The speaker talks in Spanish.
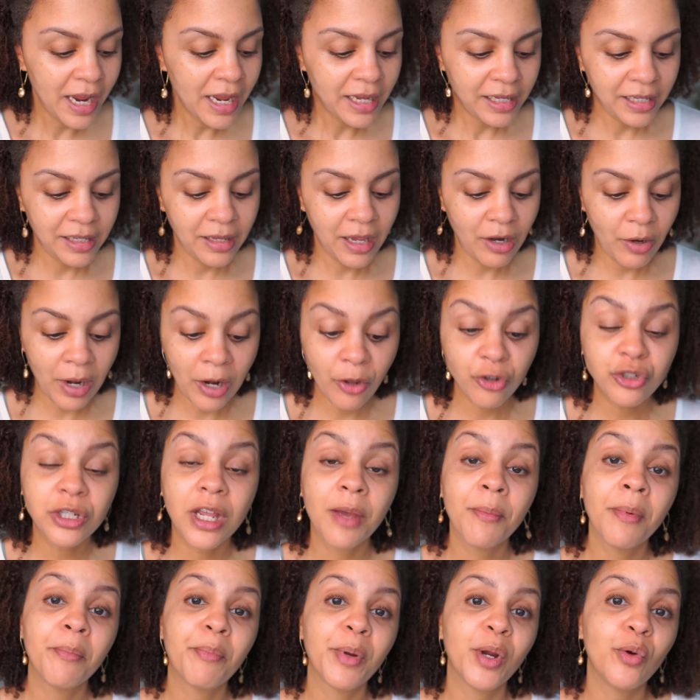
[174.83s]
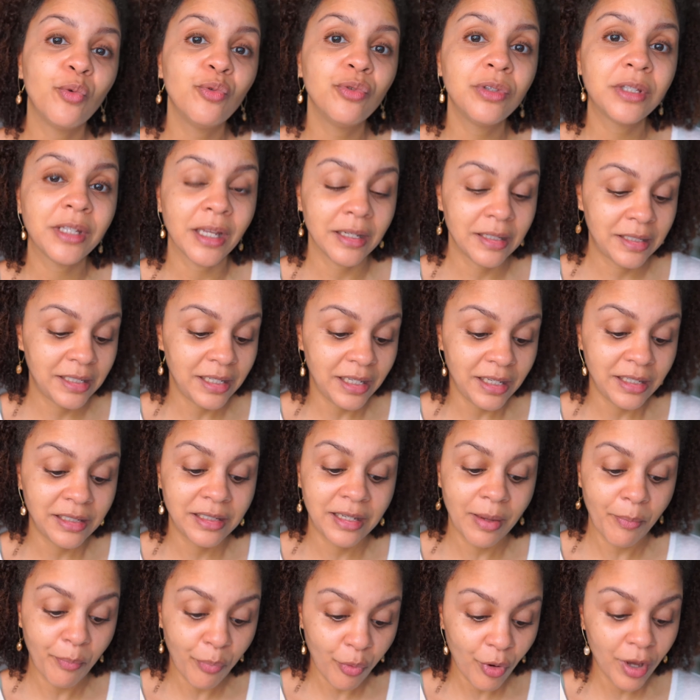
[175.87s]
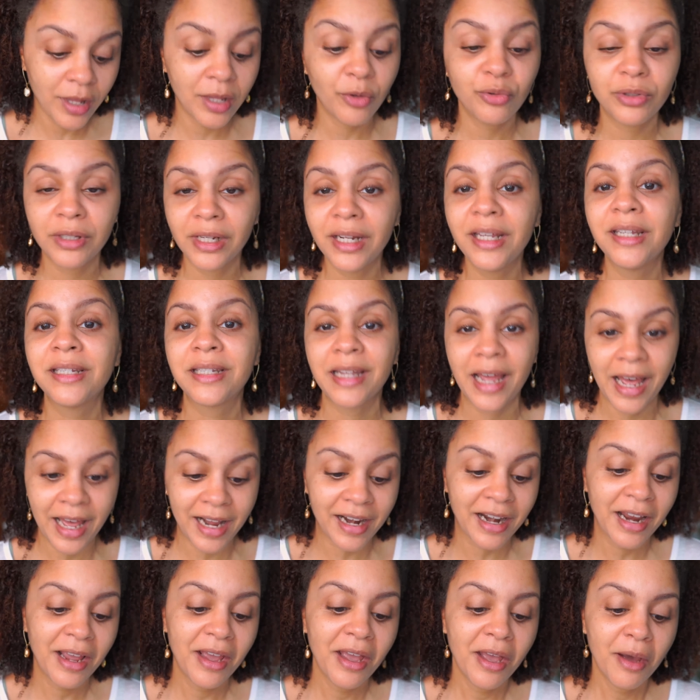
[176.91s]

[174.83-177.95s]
Y los que me preguntan si se puede utilizar